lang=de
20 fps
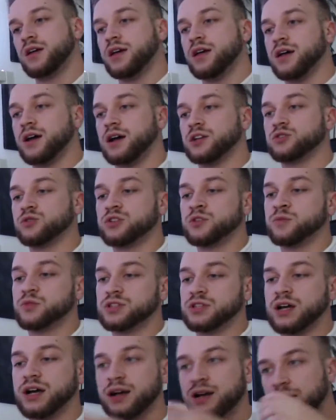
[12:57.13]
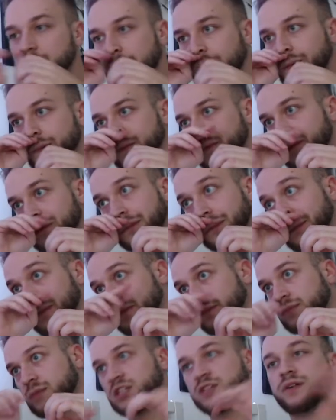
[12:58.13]
Also ich muss sagen,
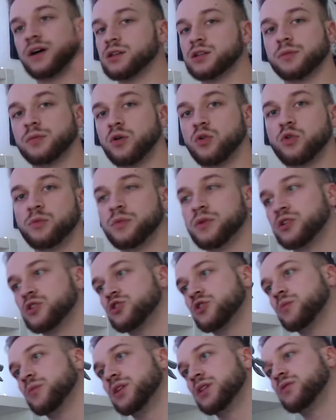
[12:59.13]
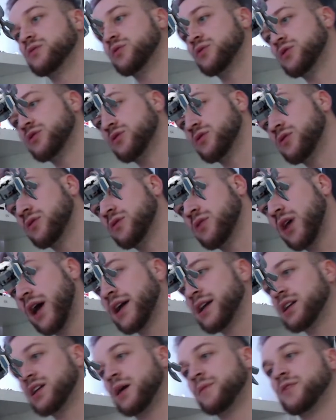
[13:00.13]
das war es aber auch übrigens schon mit den Funktionen.
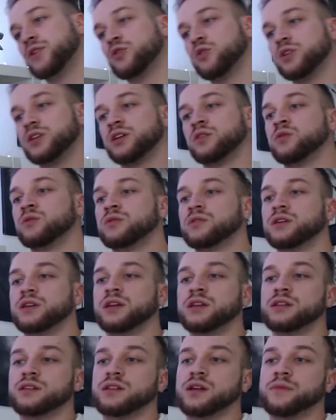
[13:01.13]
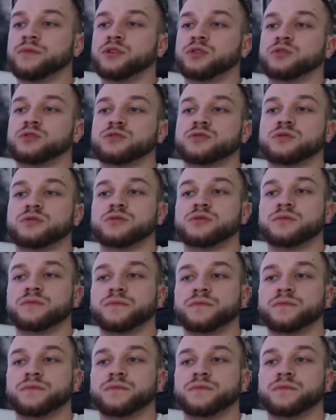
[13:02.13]
Eigentlich haben wir noch hier und hinten haben wir noch so,